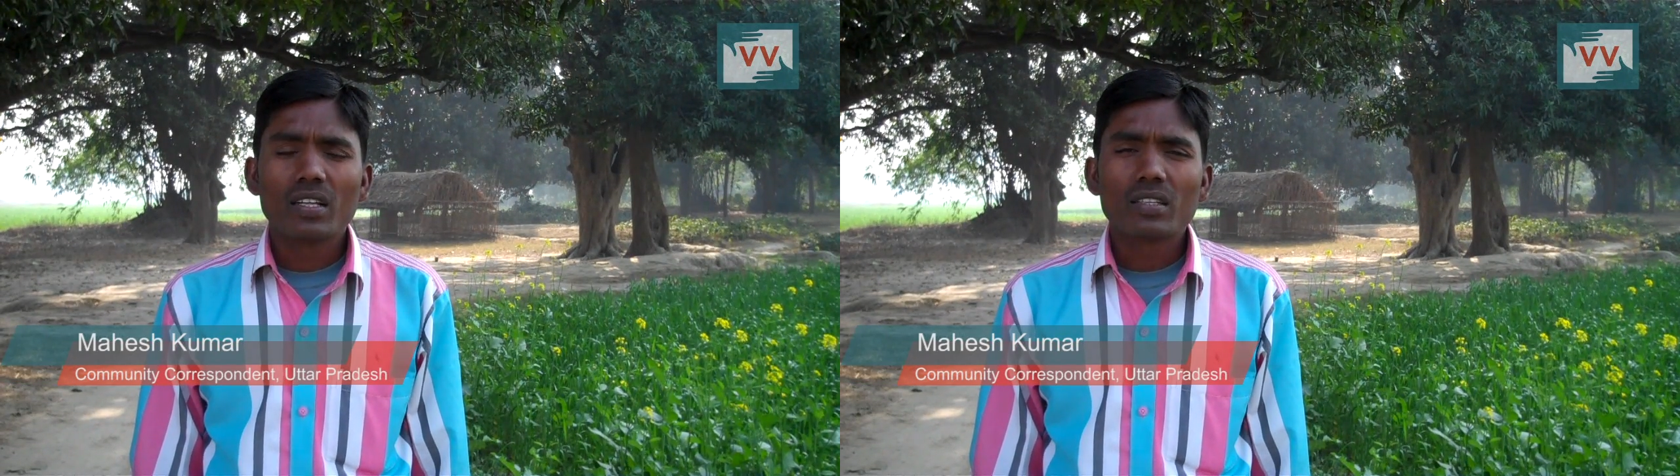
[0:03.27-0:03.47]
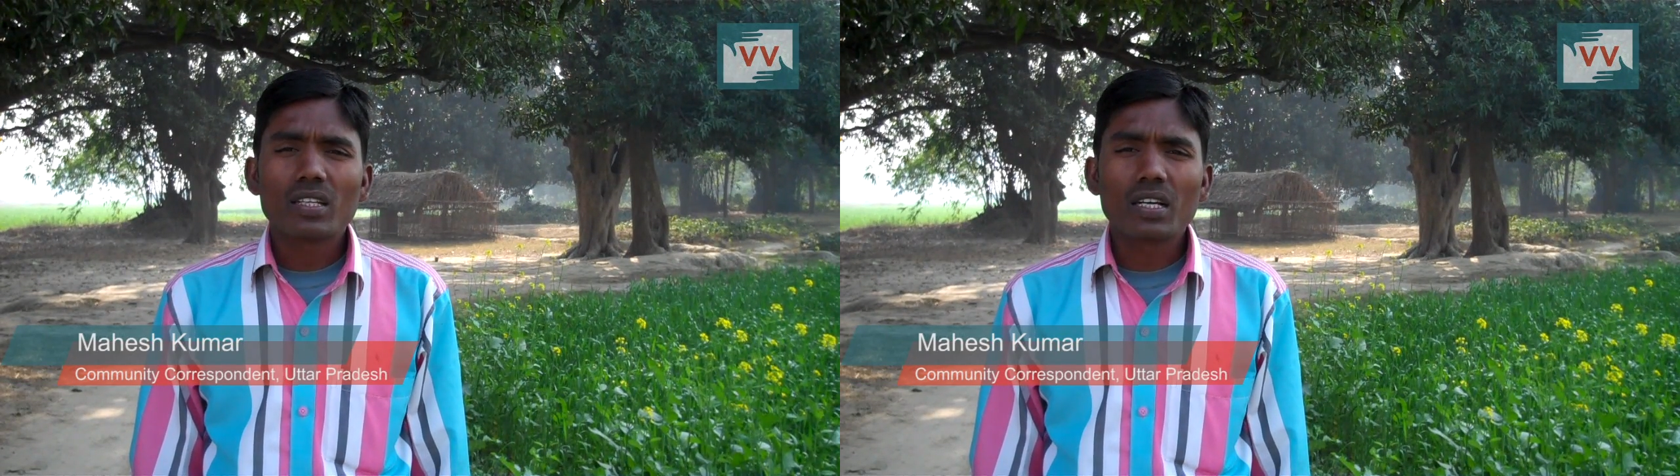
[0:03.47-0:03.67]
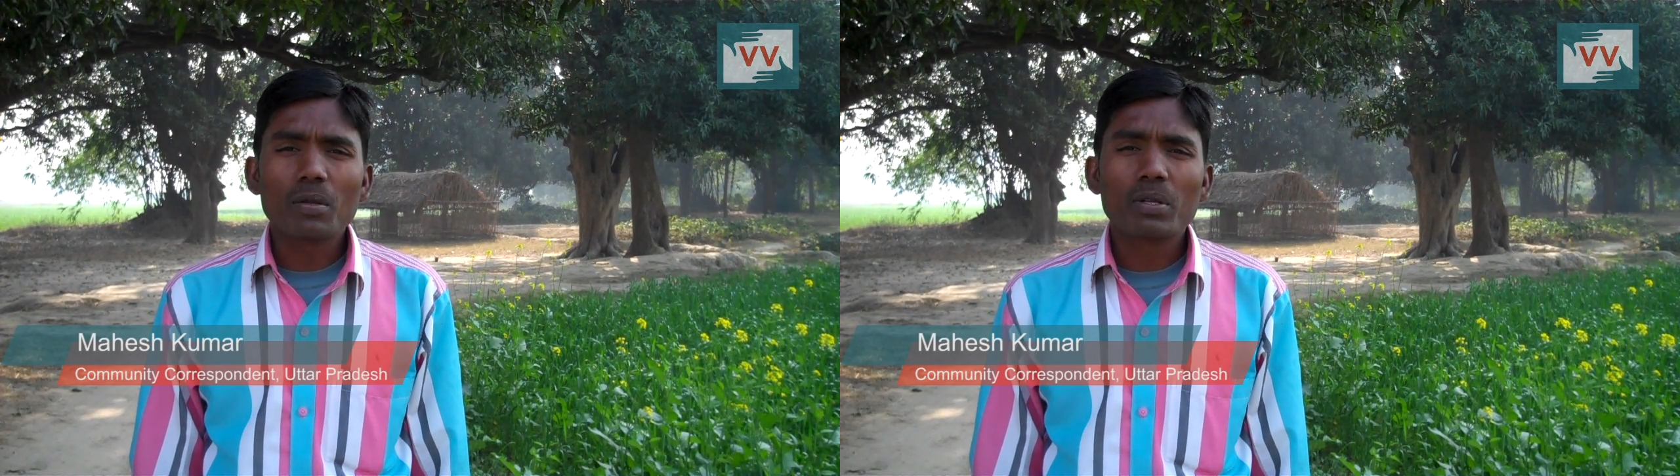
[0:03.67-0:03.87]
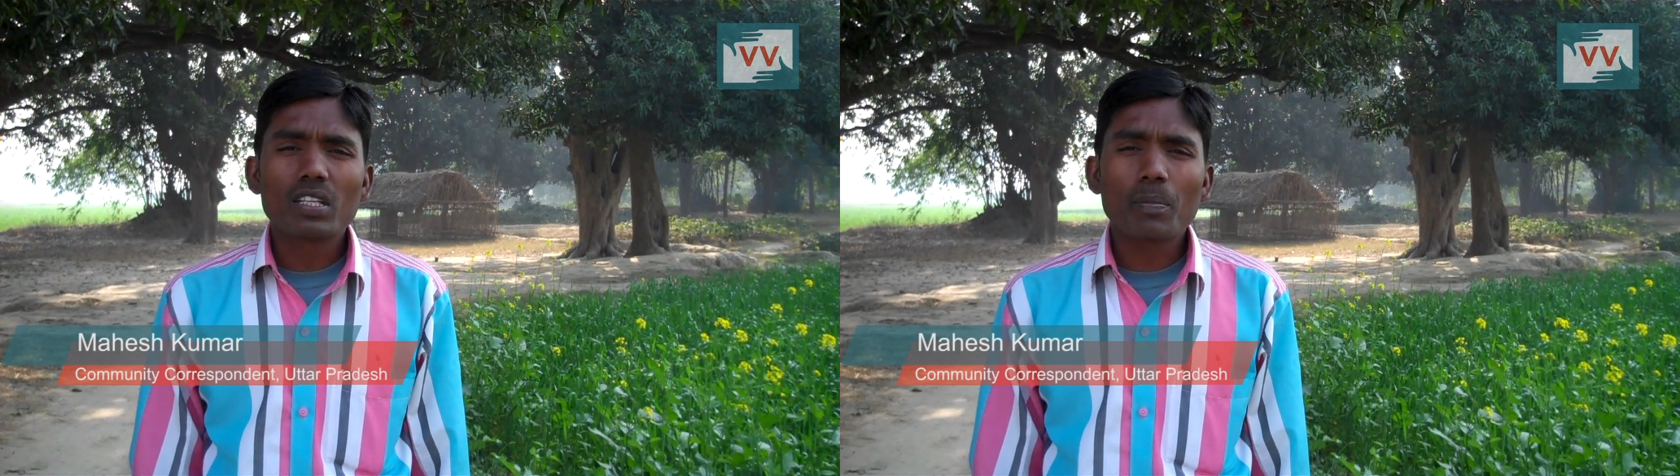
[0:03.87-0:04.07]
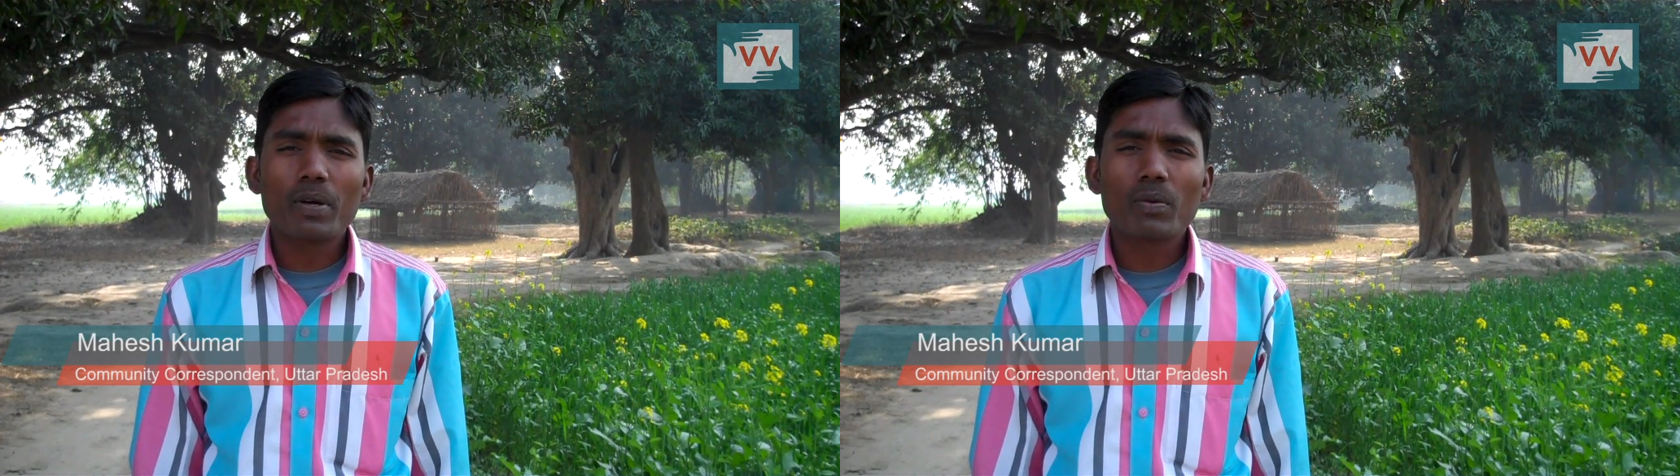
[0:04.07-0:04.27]
ताकि मृतक
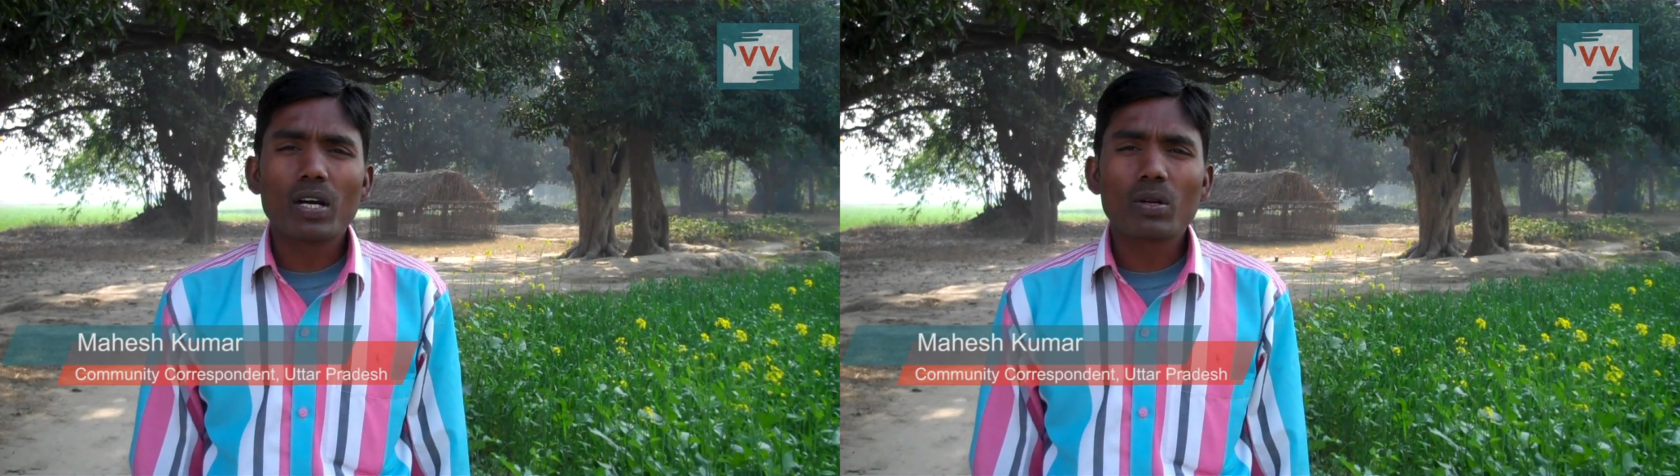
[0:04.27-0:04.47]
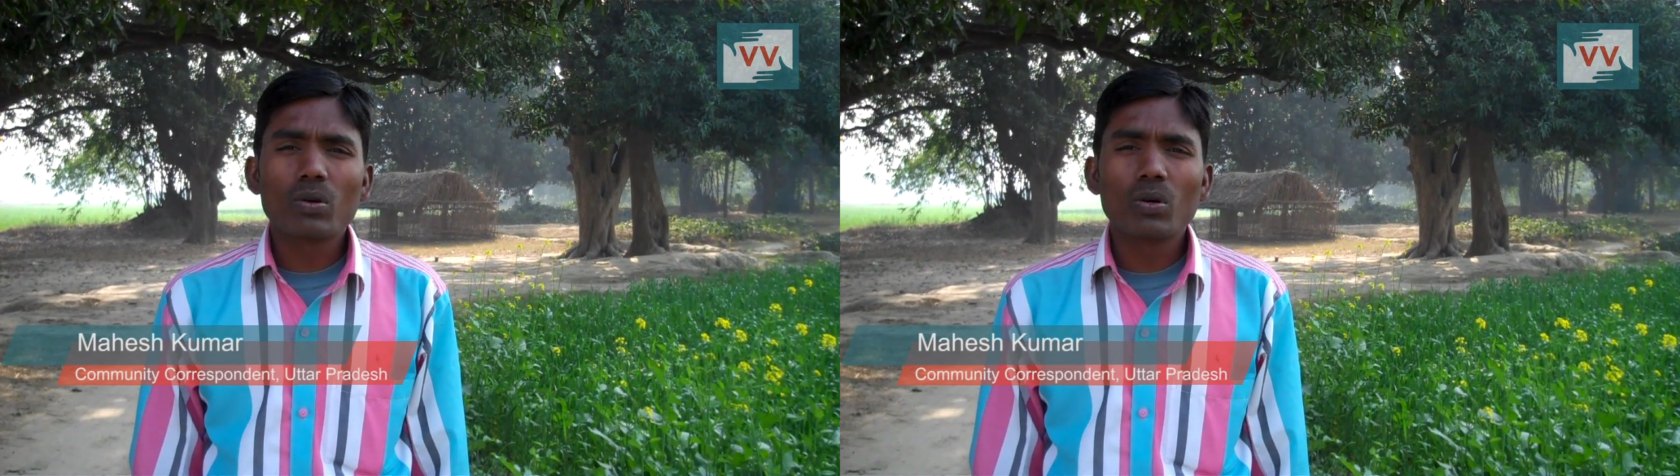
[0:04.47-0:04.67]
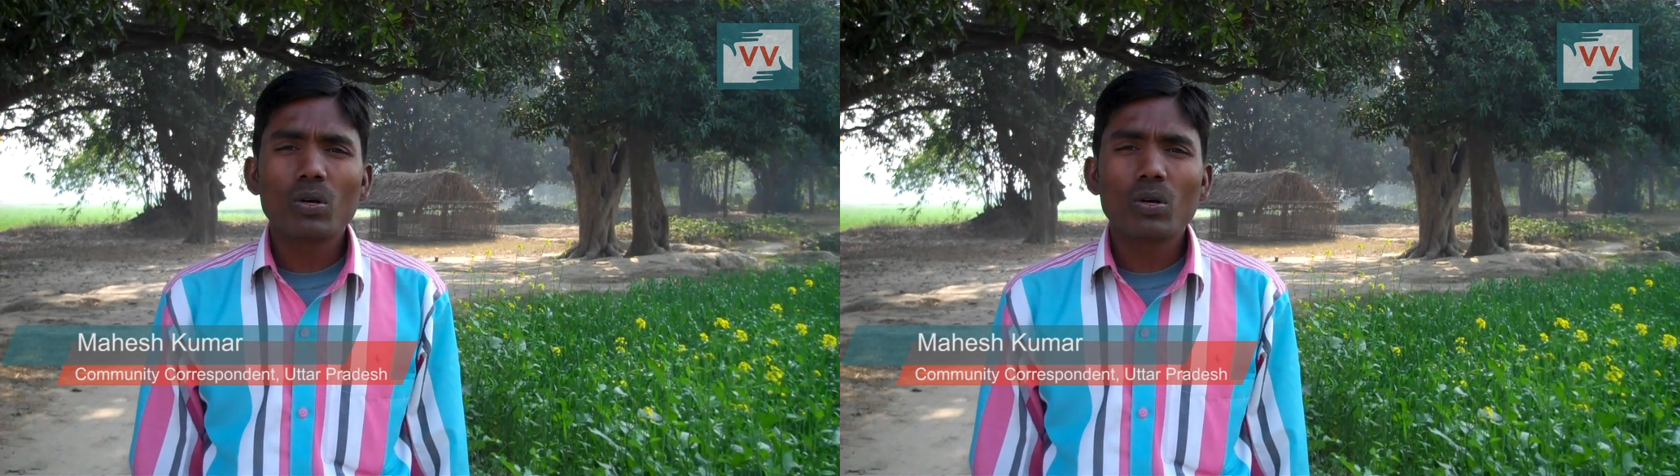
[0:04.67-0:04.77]
परिवार को